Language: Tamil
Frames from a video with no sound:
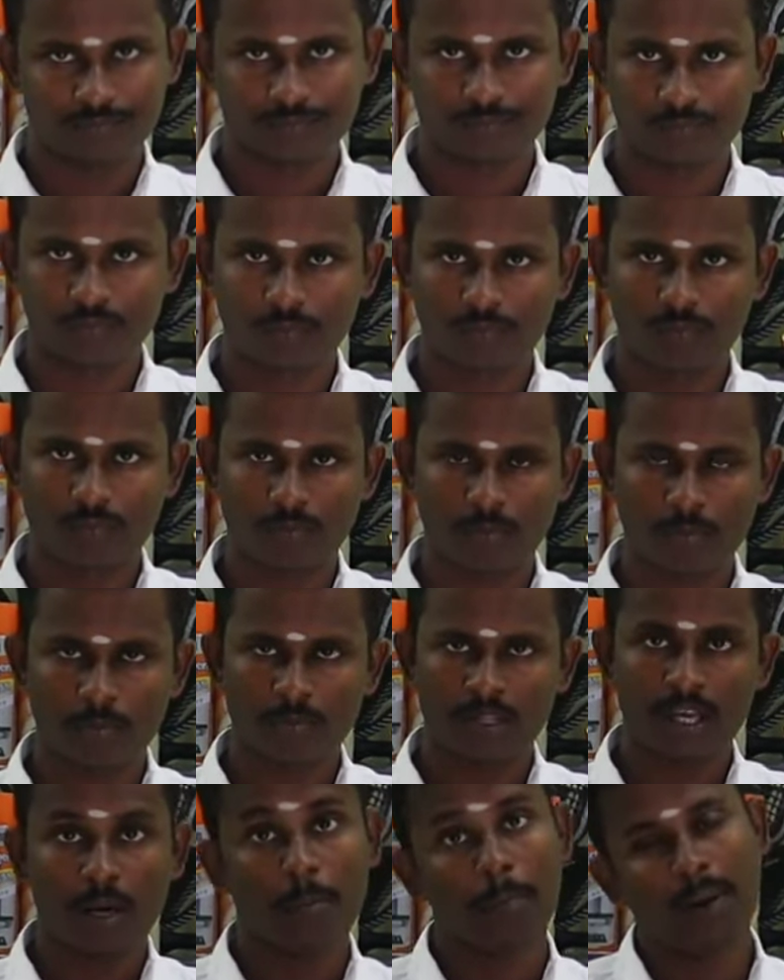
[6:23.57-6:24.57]
மண்
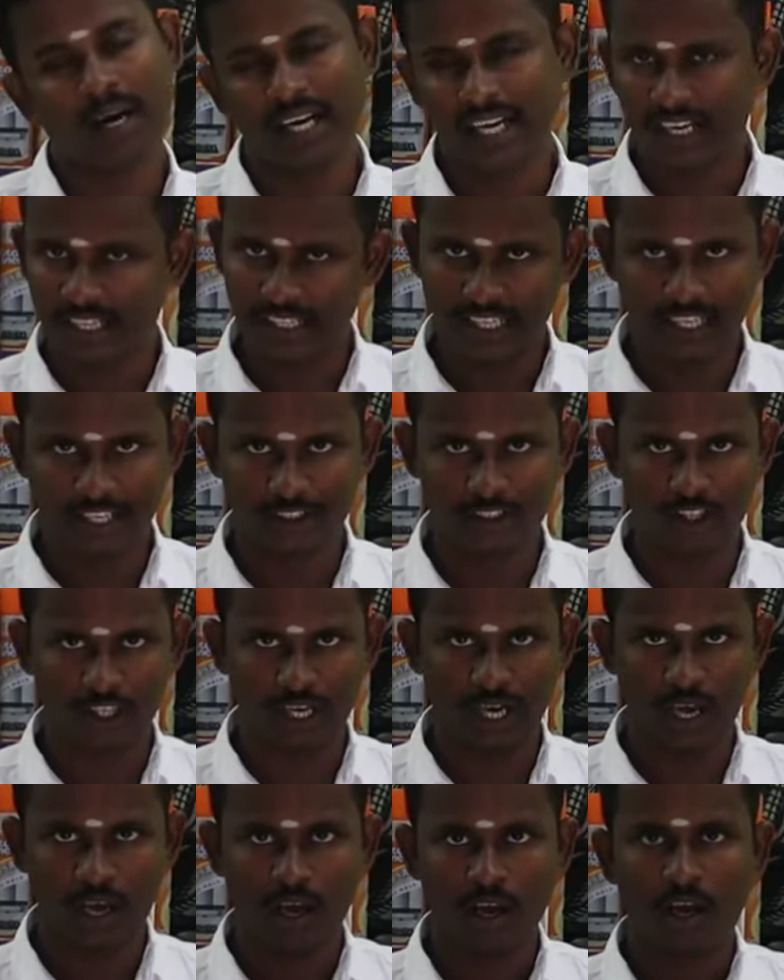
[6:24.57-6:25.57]
இருந்தால்
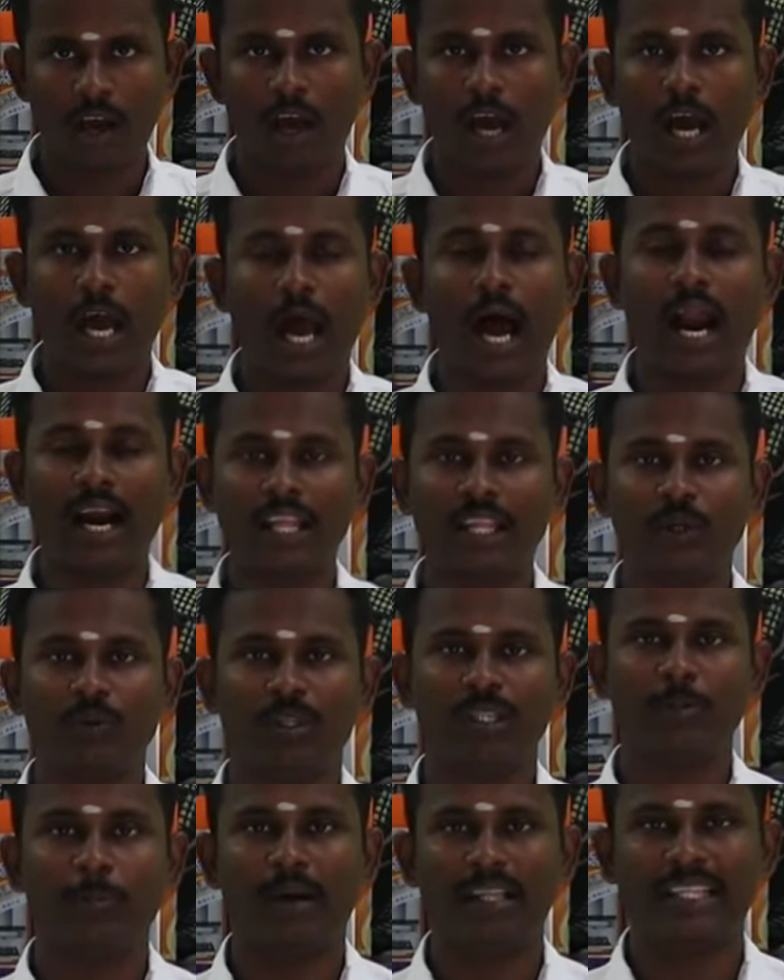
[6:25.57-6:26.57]
எடுத்துருங்கண்ணா அடுத்து
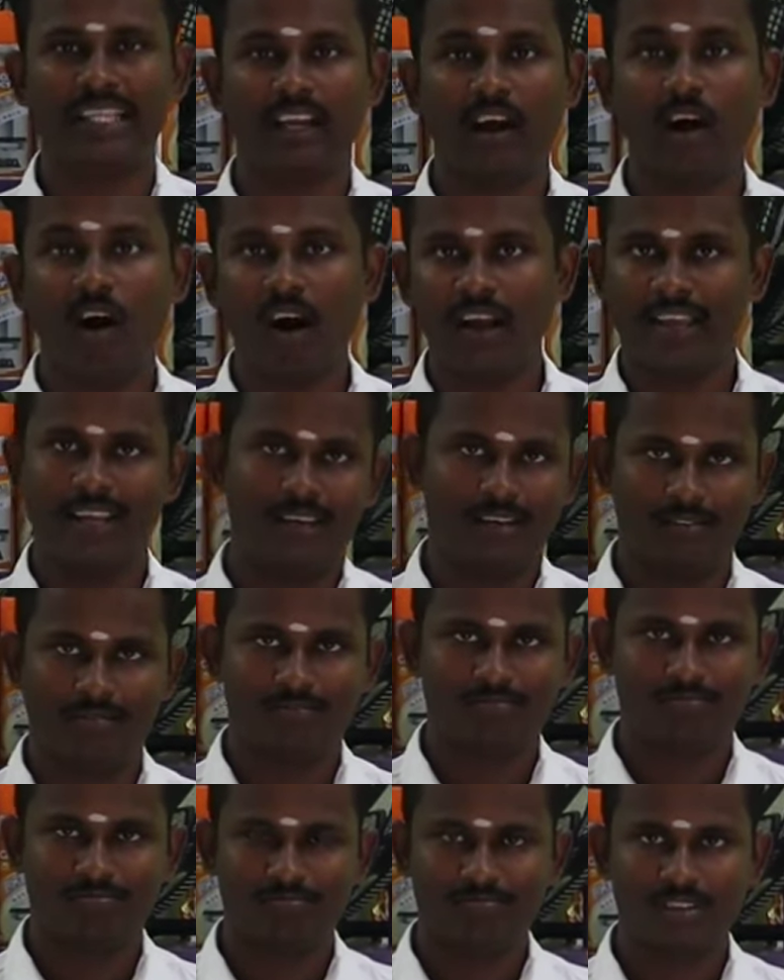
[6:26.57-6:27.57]
வந்து பார்த்தீங்கன்னா ஆயில்
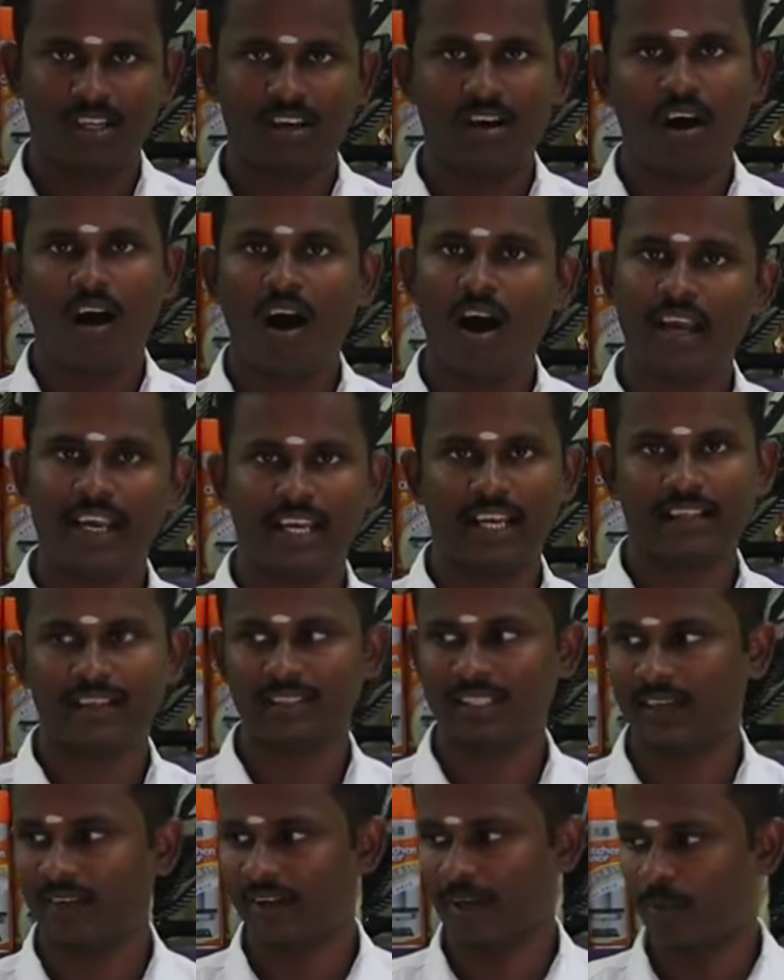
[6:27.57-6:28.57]
ஆயில்
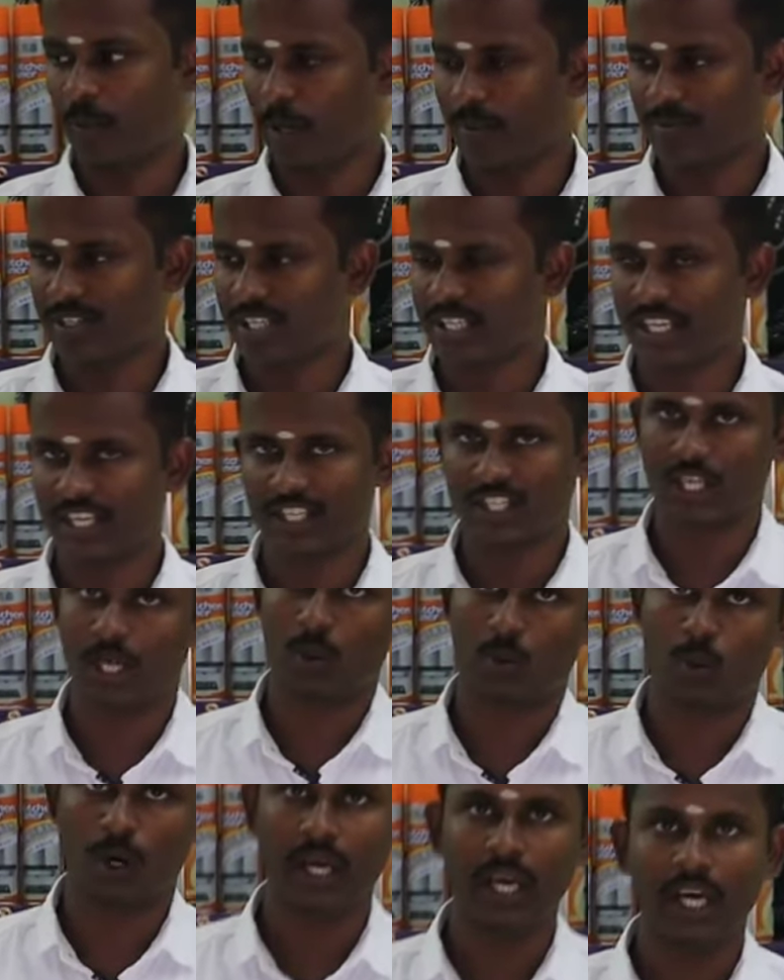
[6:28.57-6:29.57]
ஏதாவது தவிர்க்க முடியாமல்
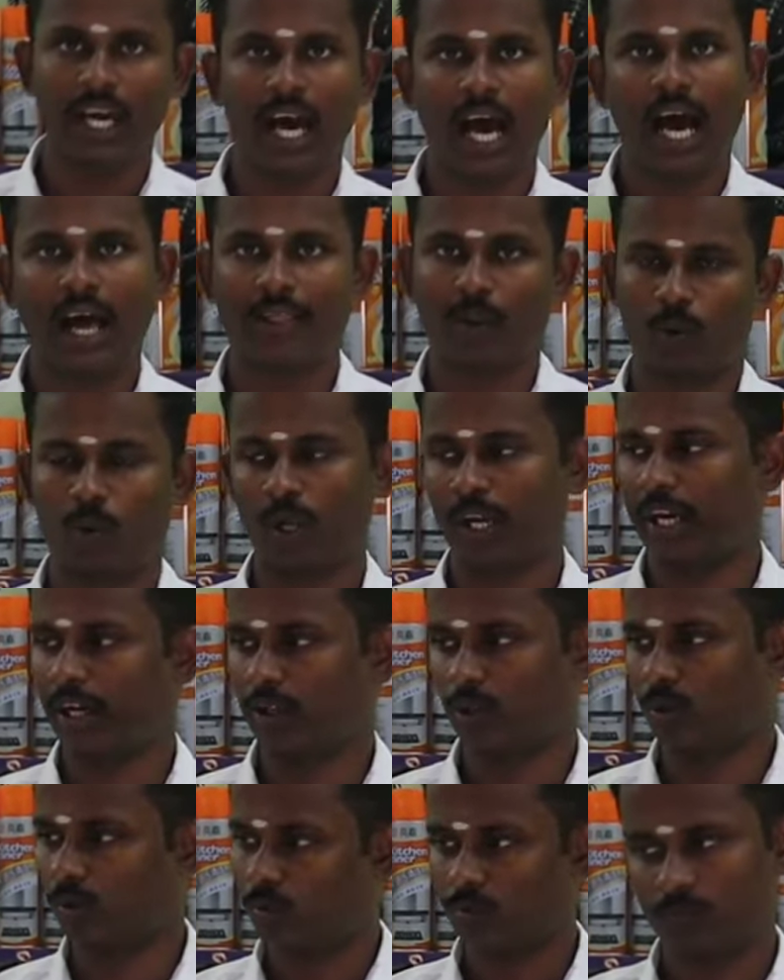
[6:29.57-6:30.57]
சிந்திருச்சுன்னா கூட அதை கூட
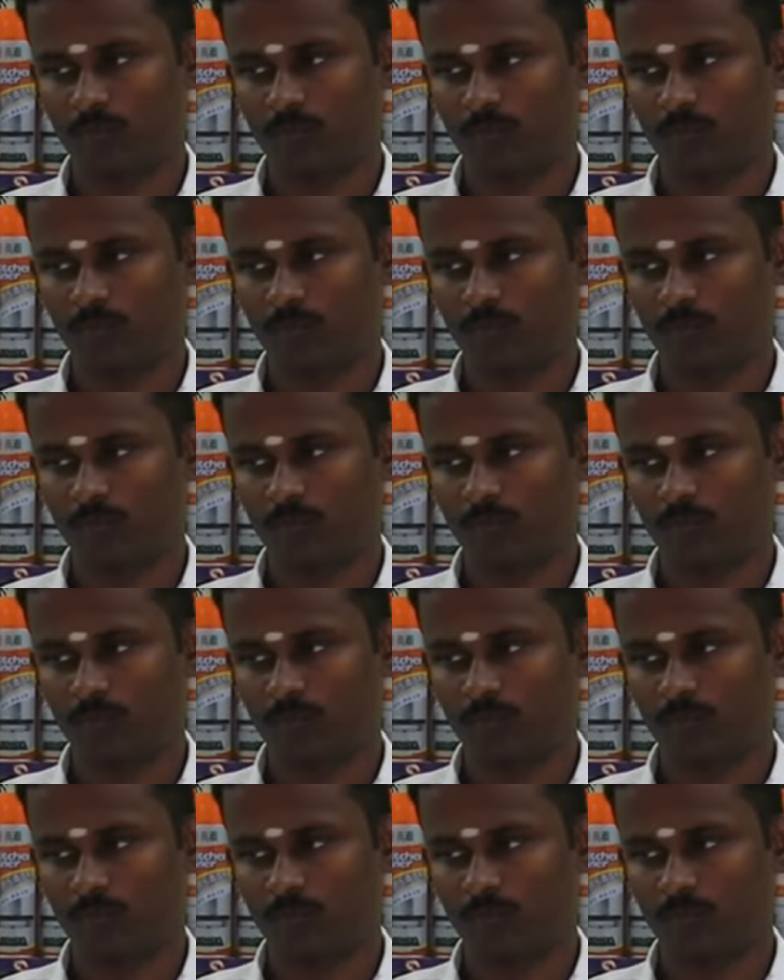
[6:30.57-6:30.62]
எடுத்துரும்